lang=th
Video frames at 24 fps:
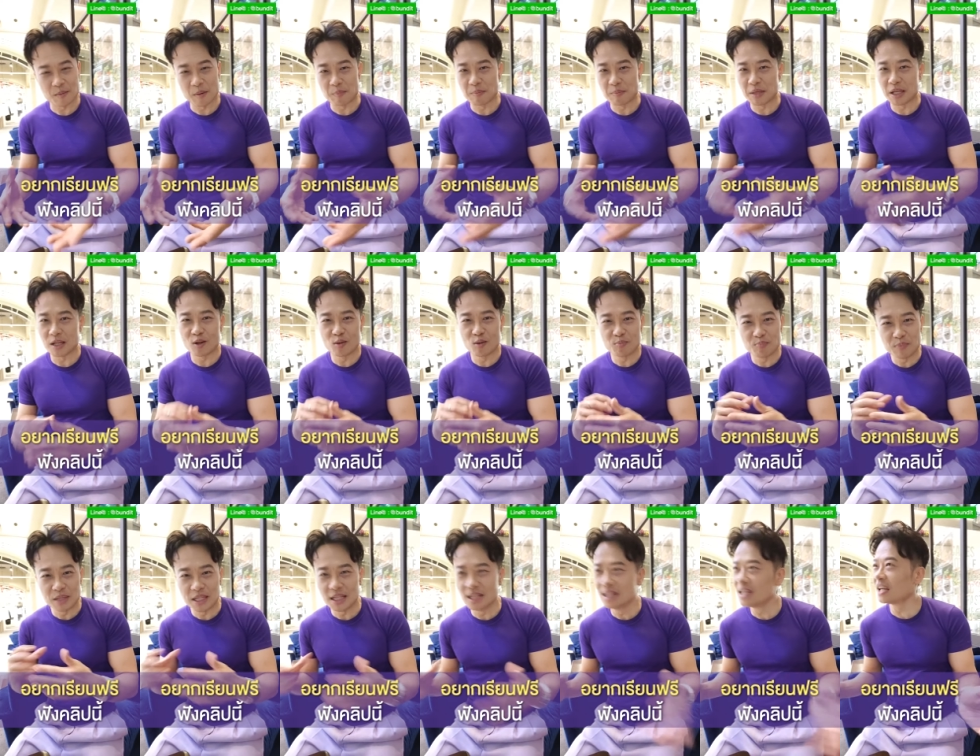แต่มัน
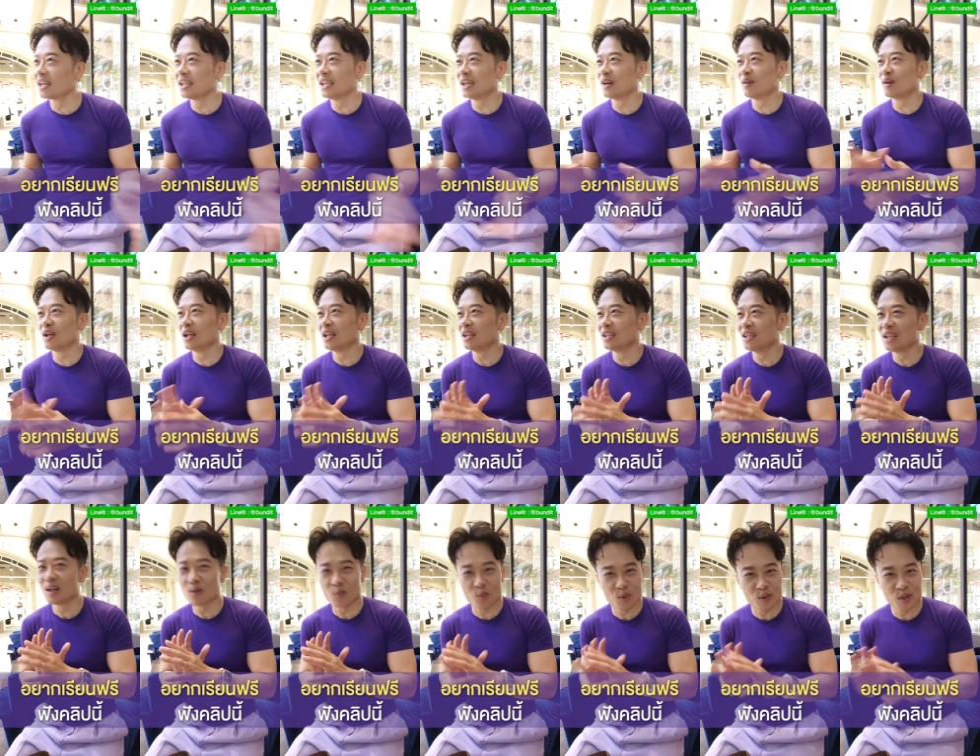มีเรื่องเดียวเล
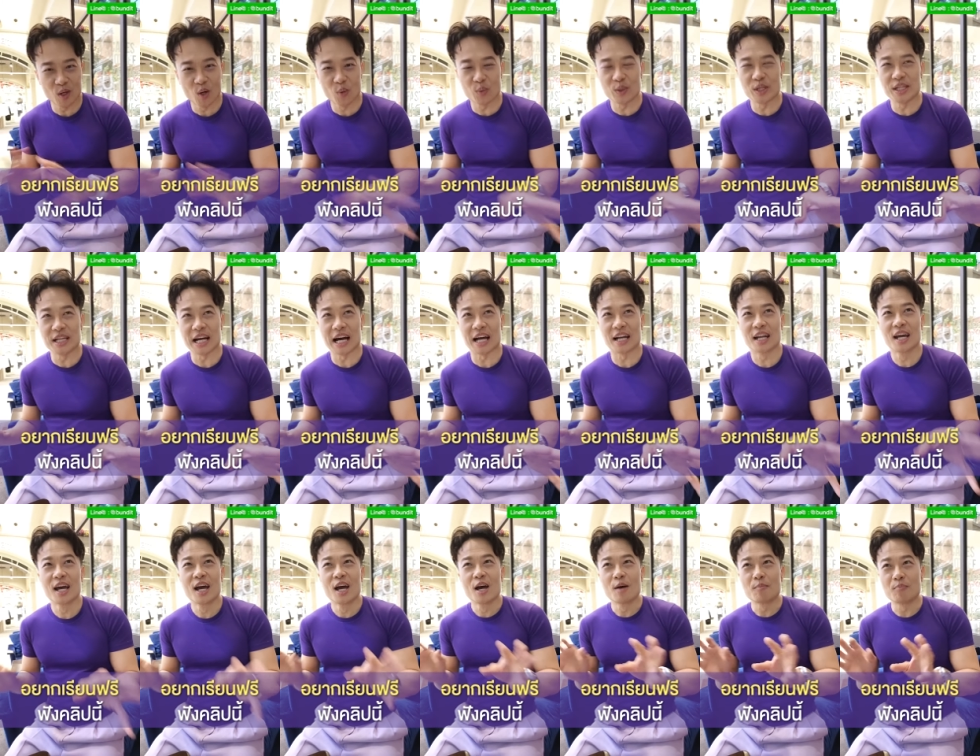ยเรื่องโลกวิญ
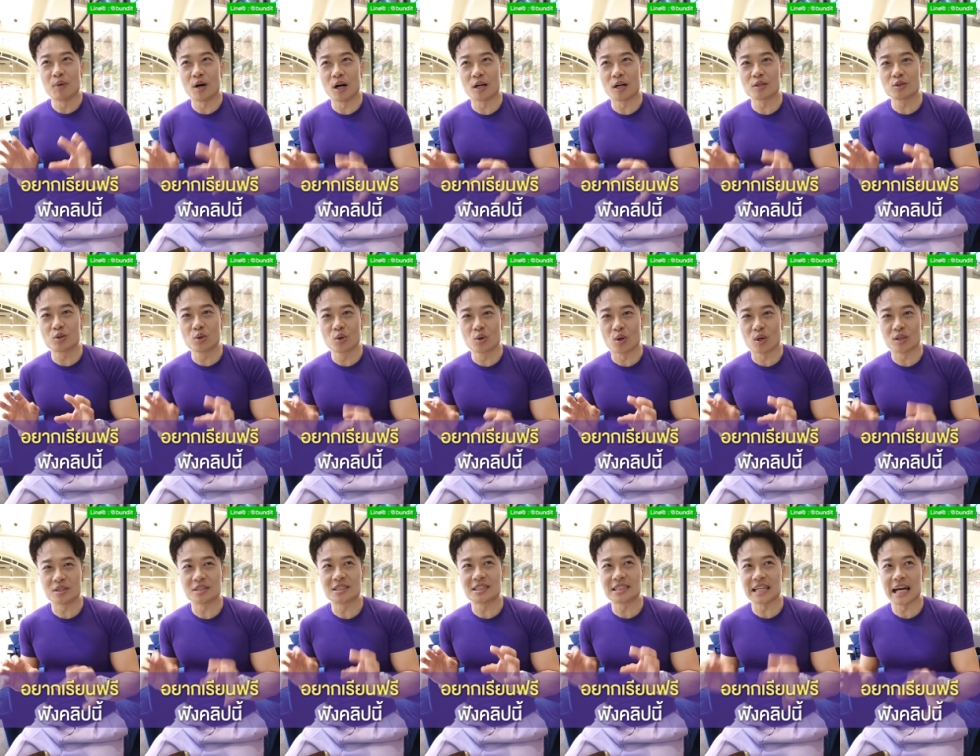ญาณเพราะทุ
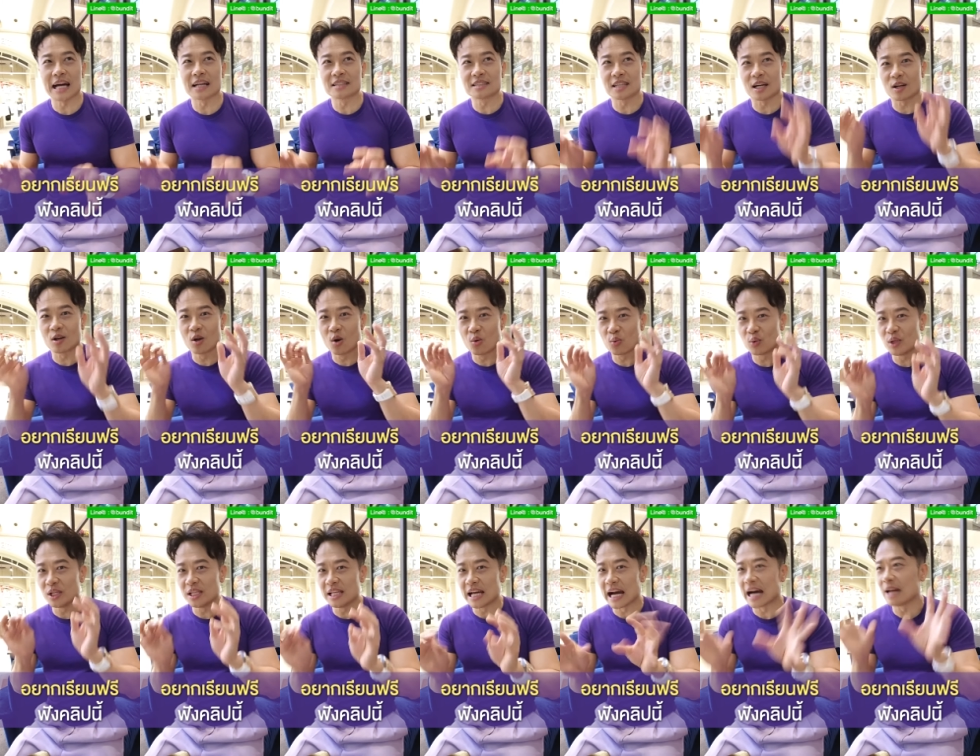กคนสร้างจากโล
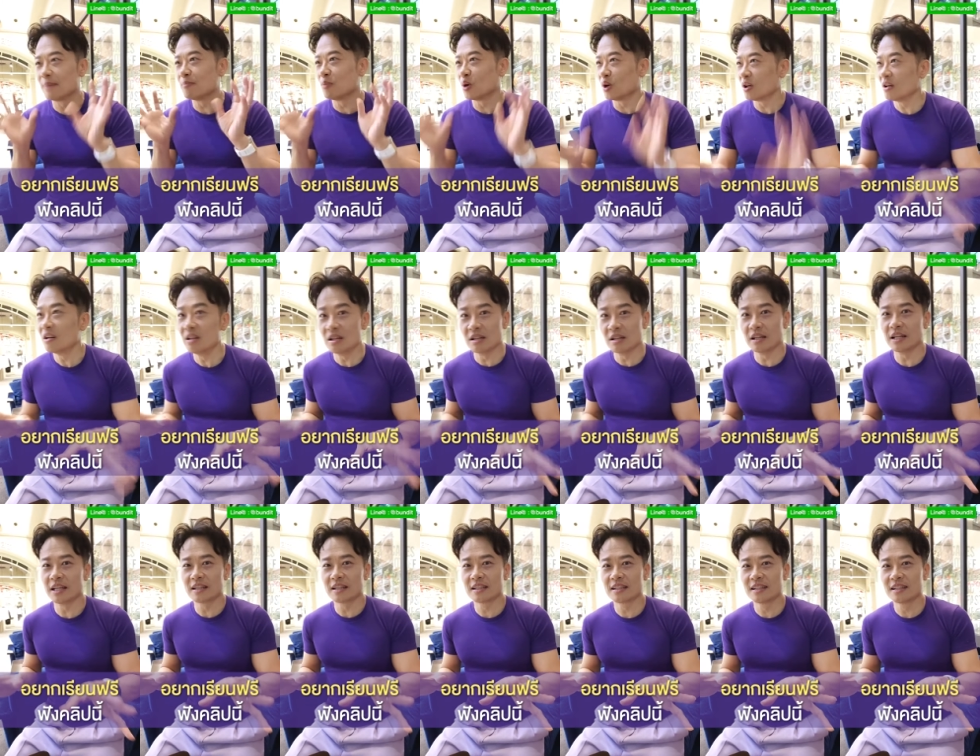กวิญญาณหมด
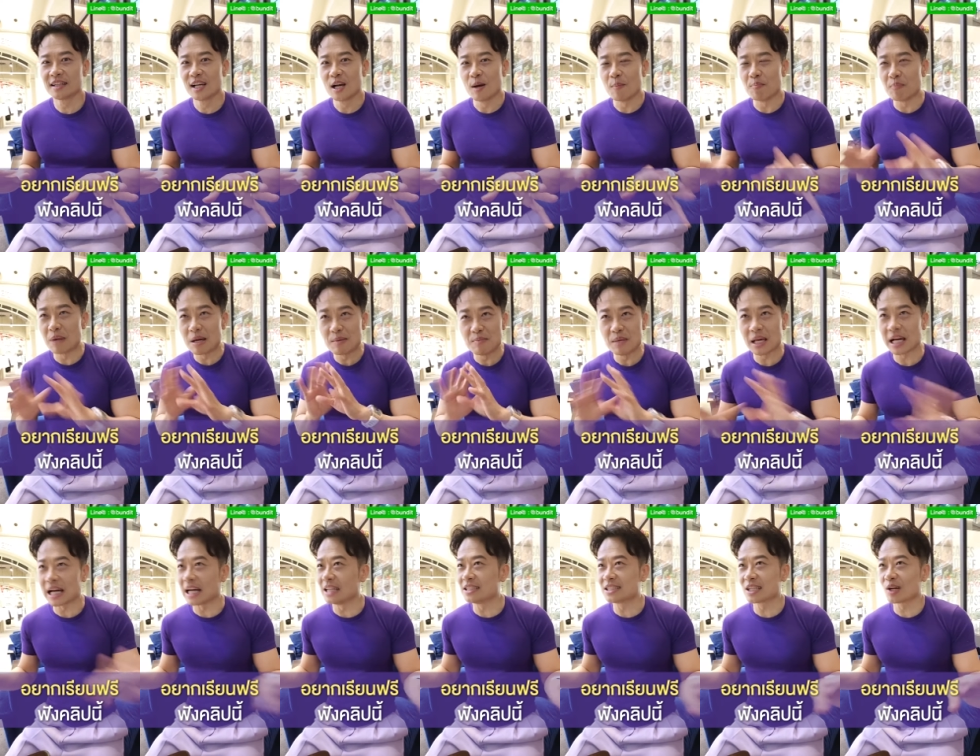เลยไม่
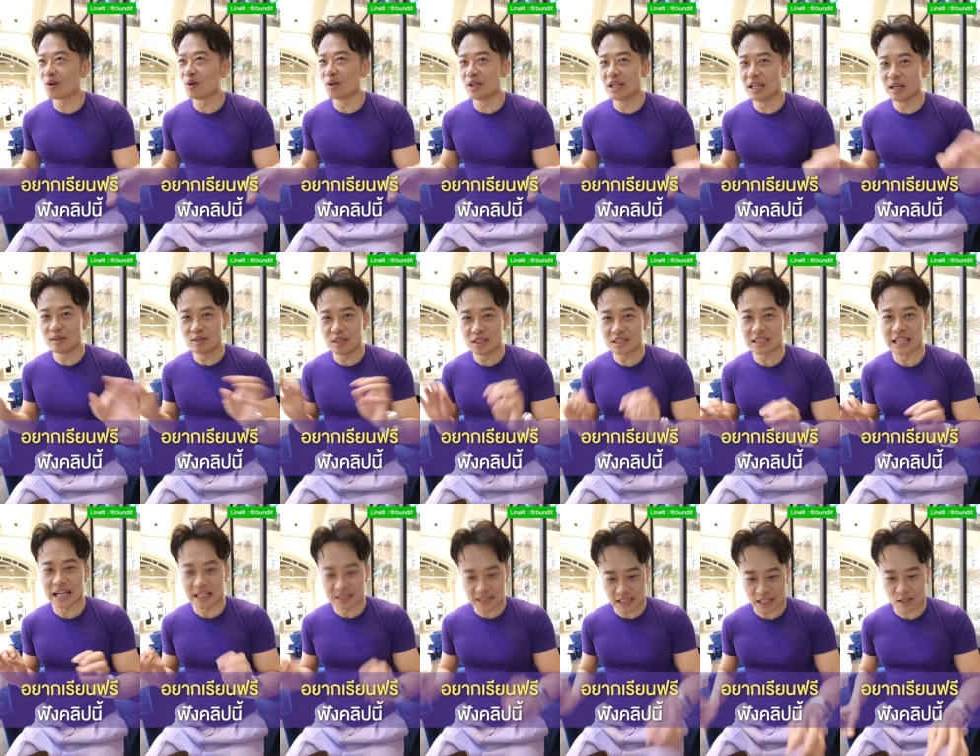มีใครสักคนเดียว
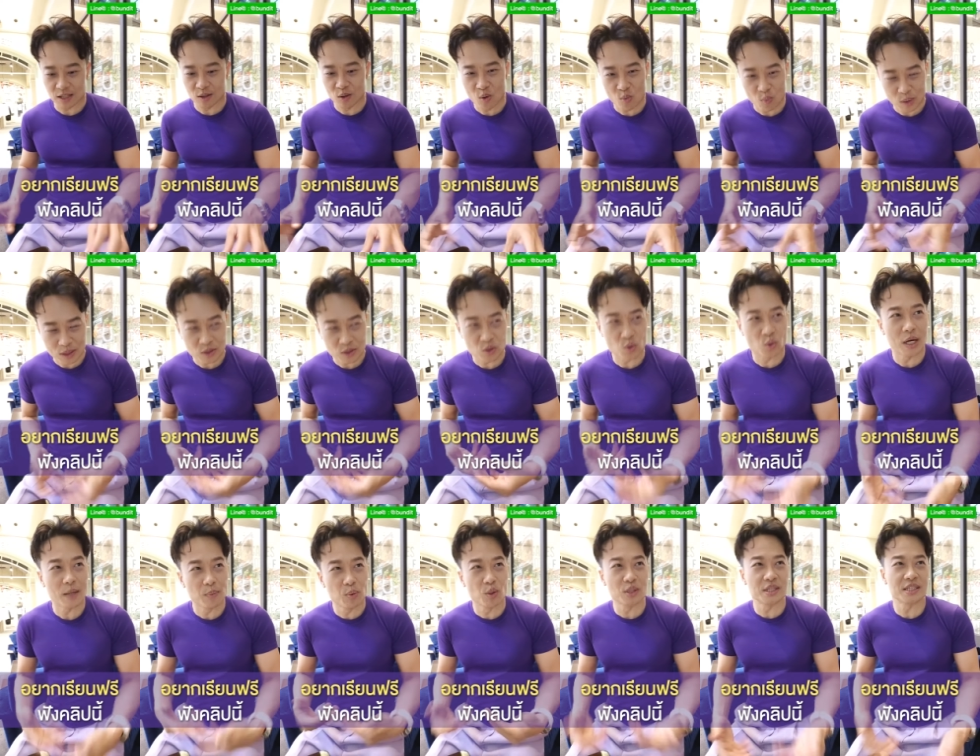ที่สร้างจากโลกวัต
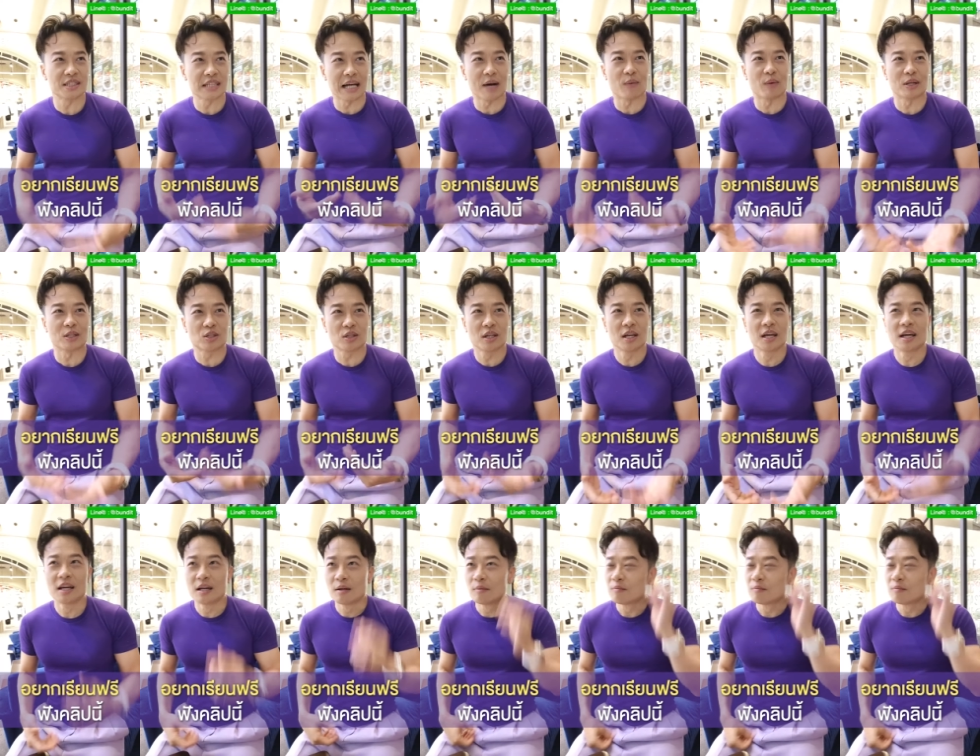ถุไอ้พวกที่สร้างวัต